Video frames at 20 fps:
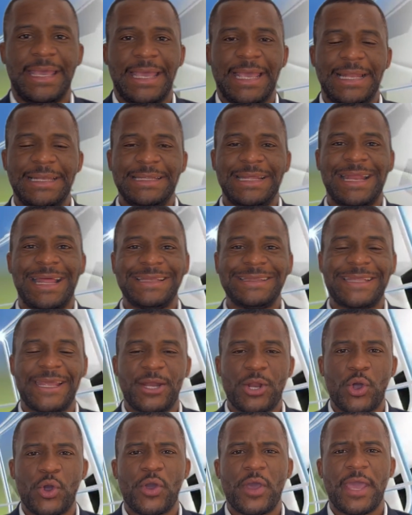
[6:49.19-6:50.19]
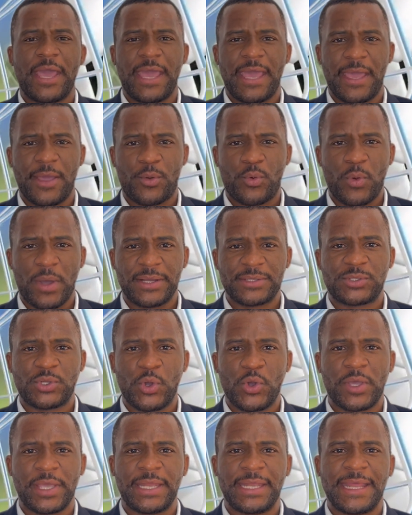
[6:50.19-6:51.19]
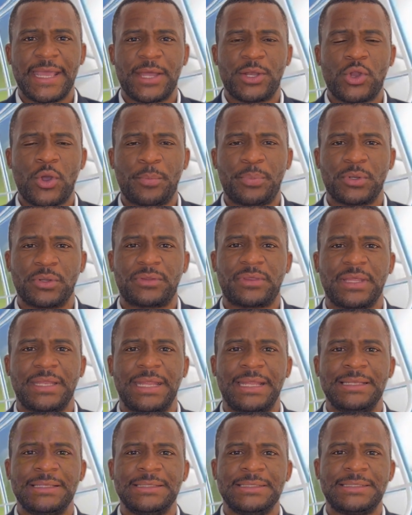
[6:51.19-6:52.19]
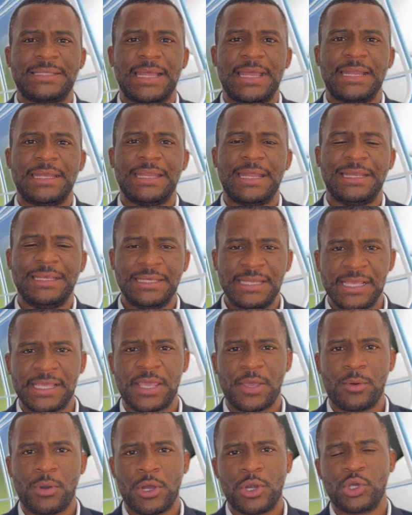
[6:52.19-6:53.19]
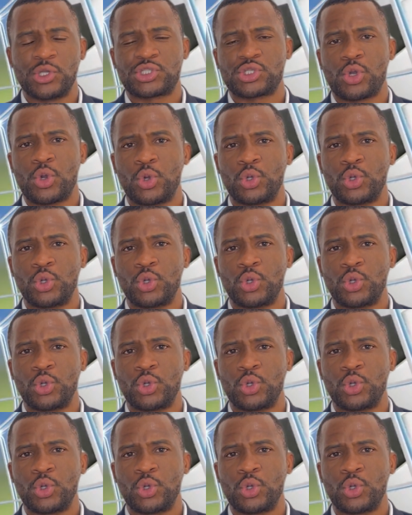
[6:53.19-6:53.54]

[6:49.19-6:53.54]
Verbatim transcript: El delantero ecuatoguineano procedente de Nicky Bolos,